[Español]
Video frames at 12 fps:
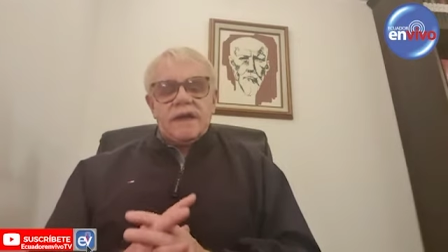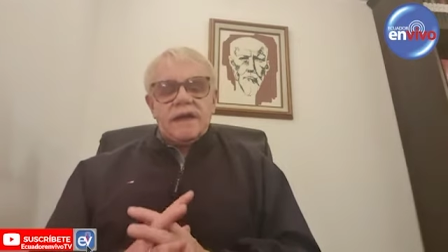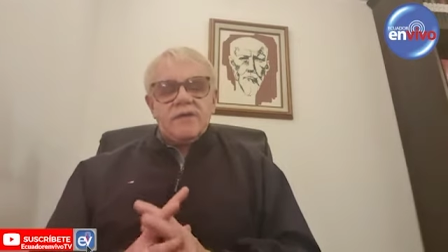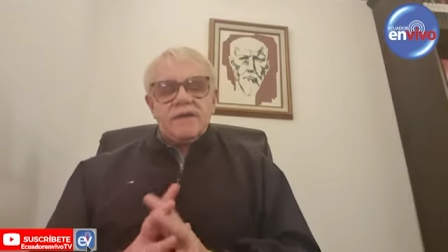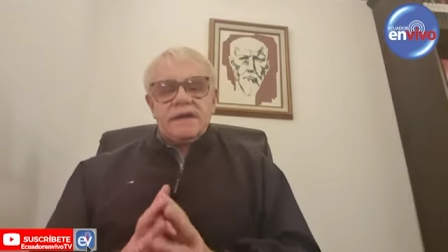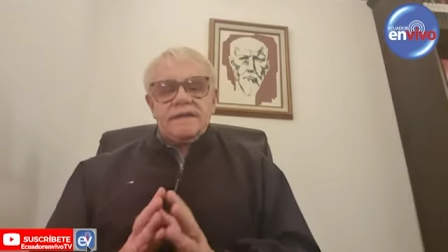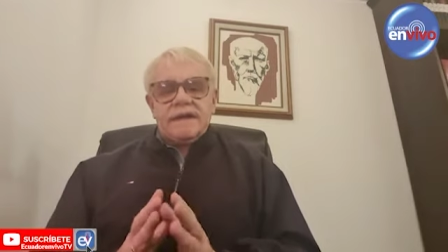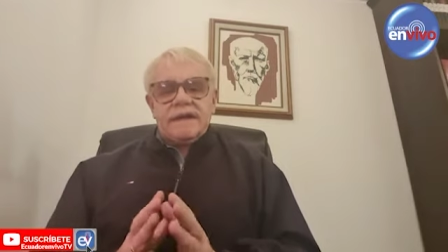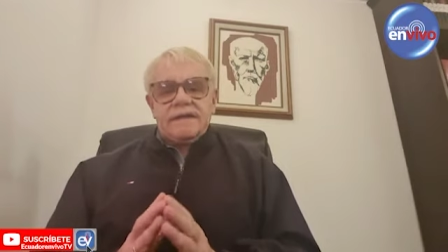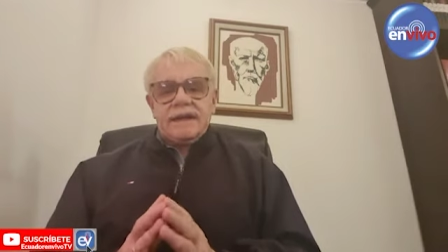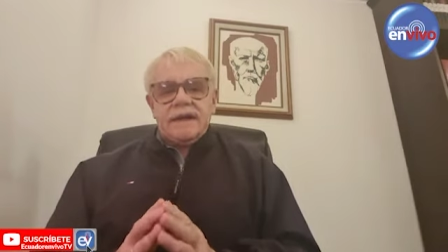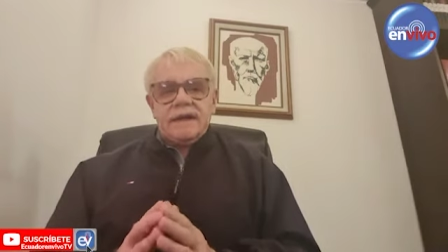que nos
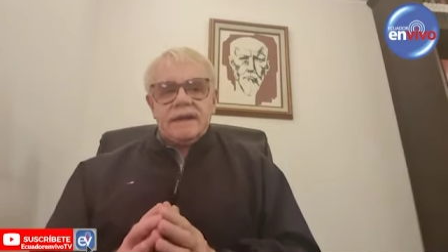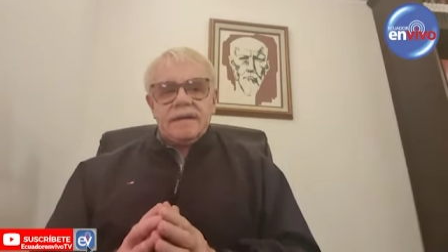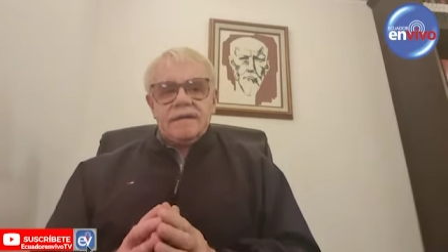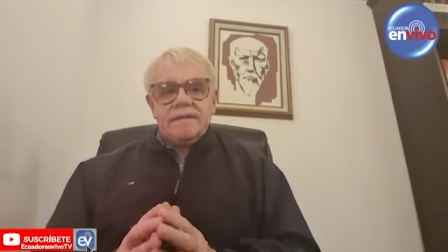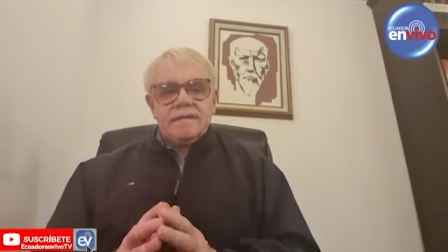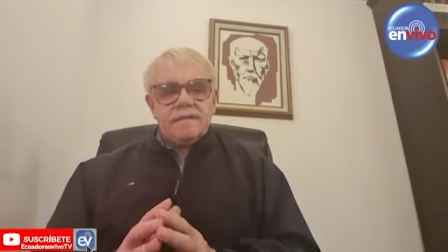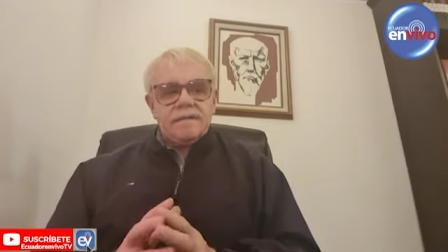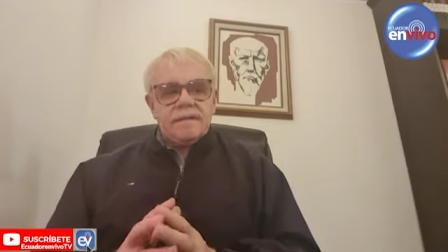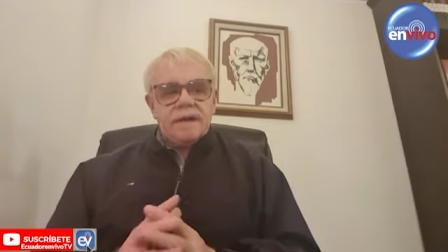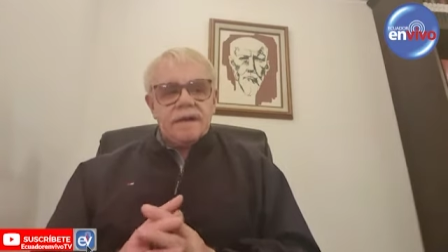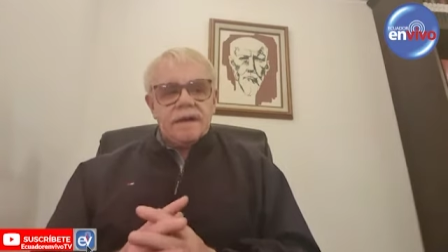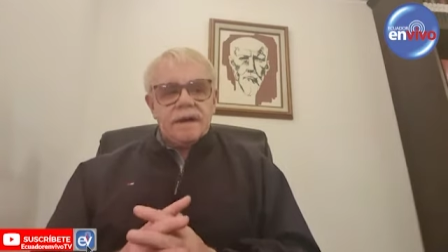entretienen,
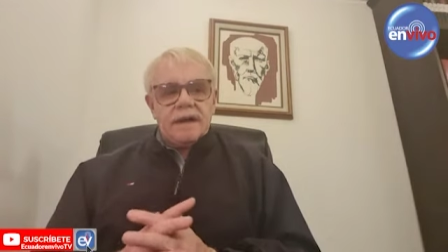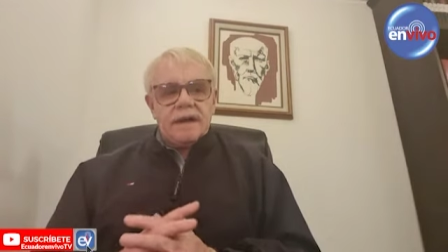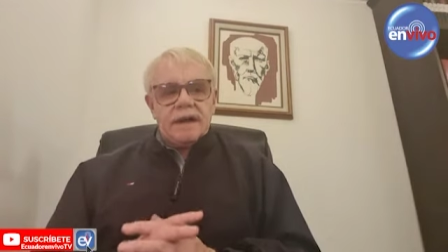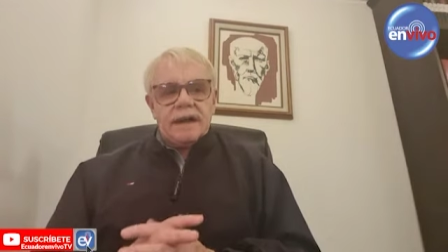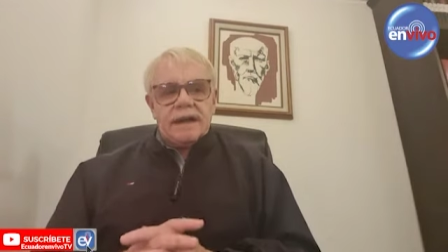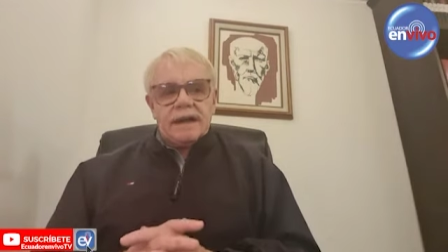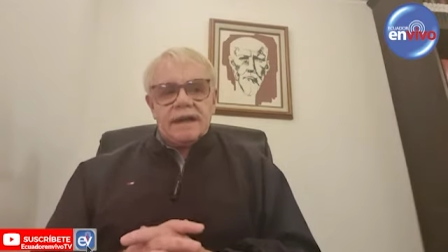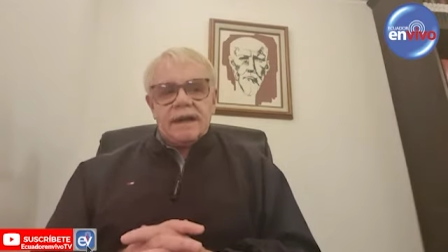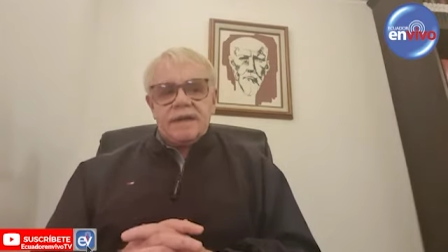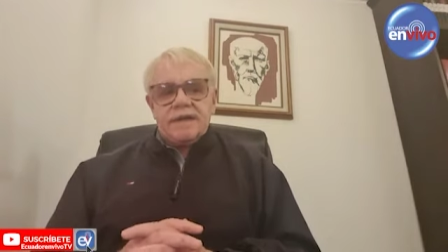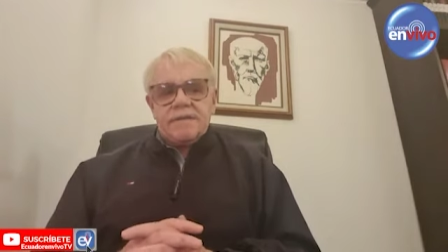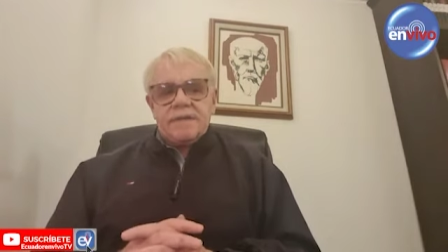hay
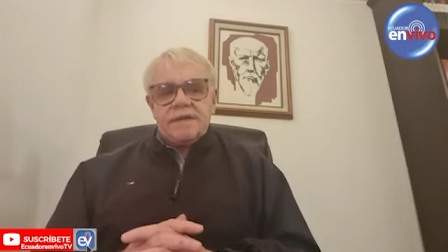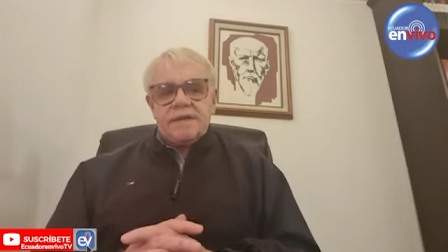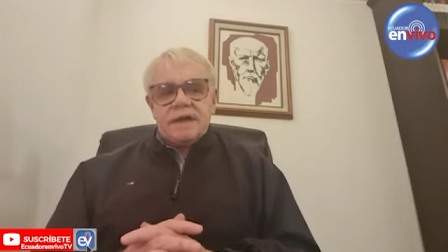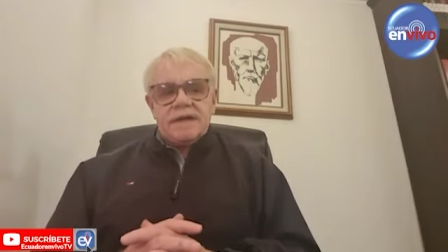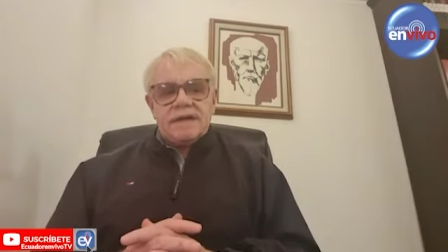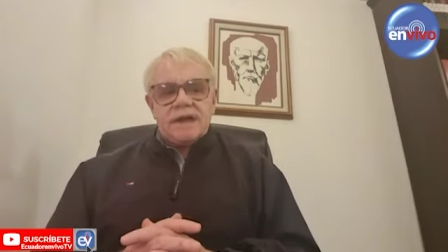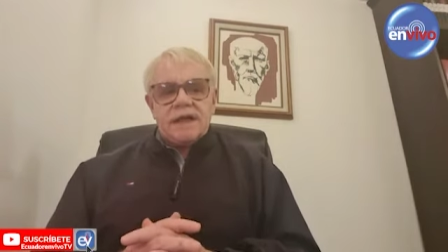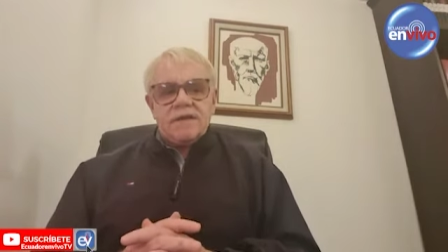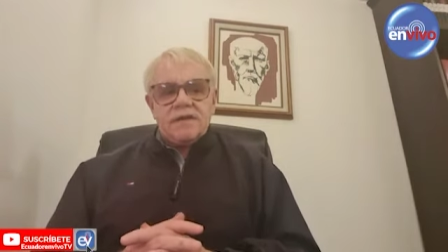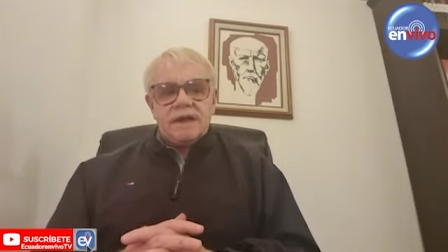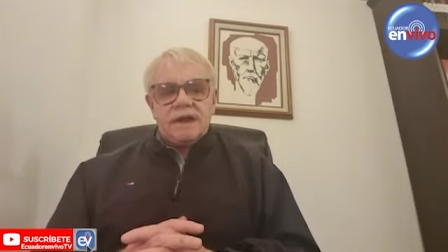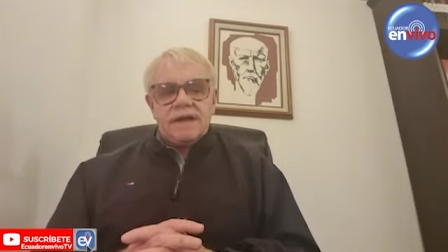canales
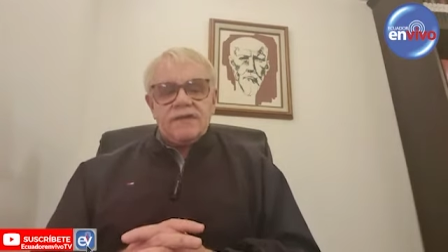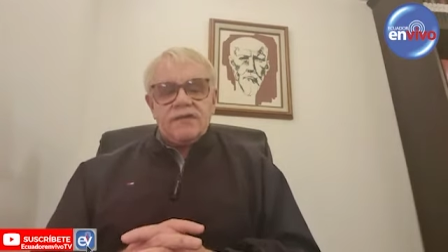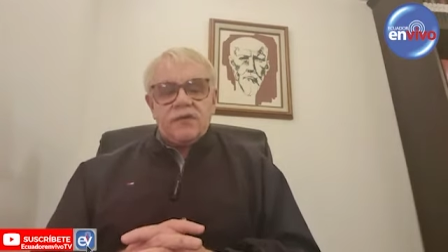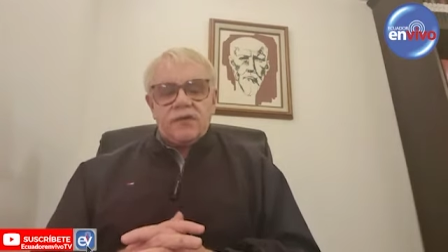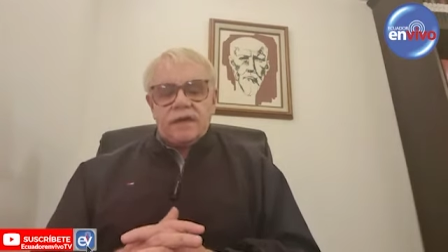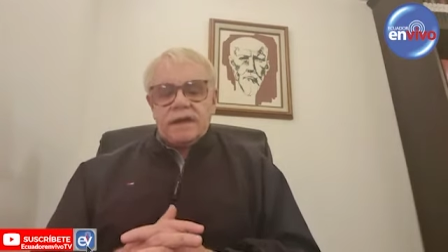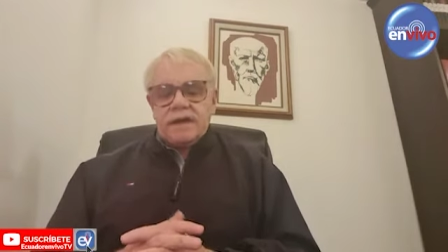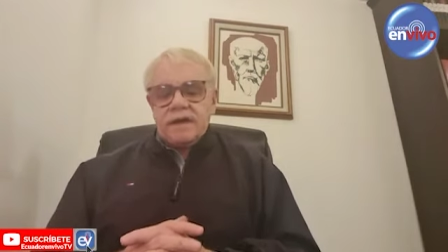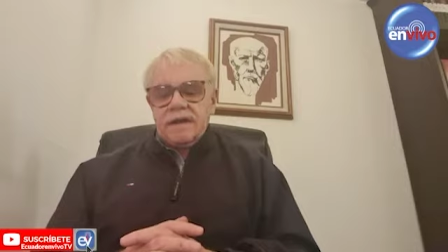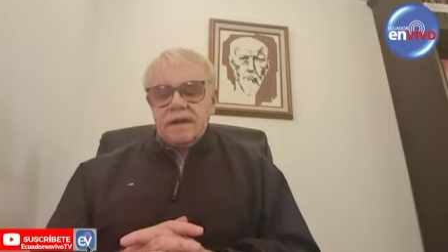especializados en la historia,